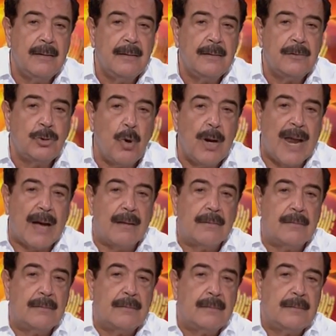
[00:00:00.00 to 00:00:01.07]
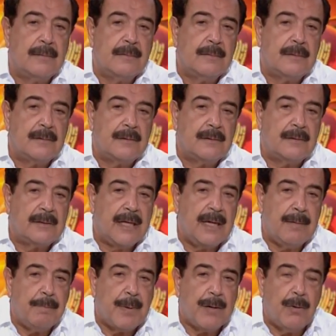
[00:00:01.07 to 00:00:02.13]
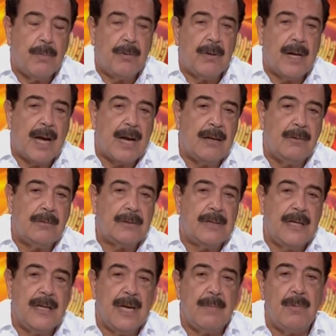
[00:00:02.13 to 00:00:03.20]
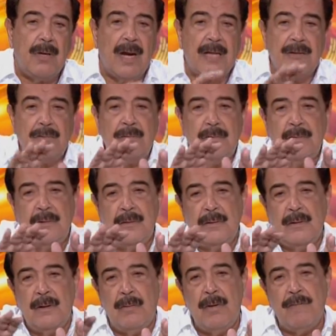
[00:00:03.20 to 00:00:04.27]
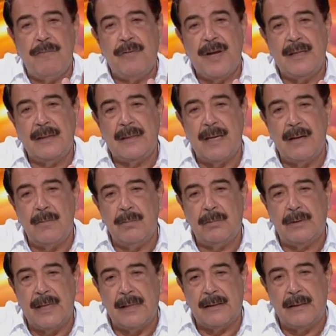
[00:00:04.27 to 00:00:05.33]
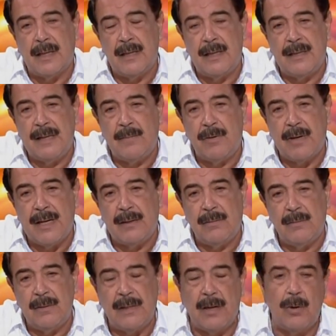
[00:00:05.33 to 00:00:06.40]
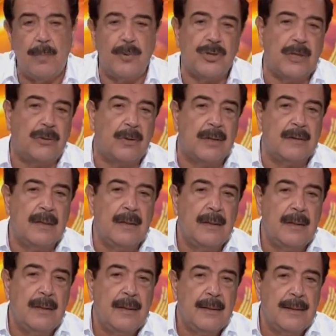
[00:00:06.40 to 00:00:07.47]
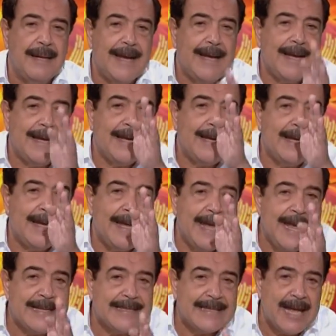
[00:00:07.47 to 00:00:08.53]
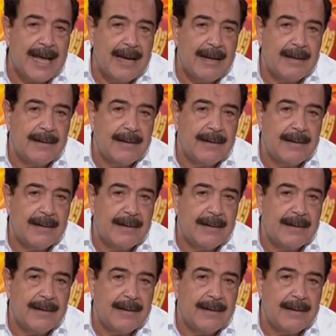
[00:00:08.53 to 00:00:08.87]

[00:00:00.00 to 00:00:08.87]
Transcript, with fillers: sola, sin Paco Moncayo, sin Guillermo Lazo, lo enfrenta usted a Lenín Moreno y a los opositores. Esa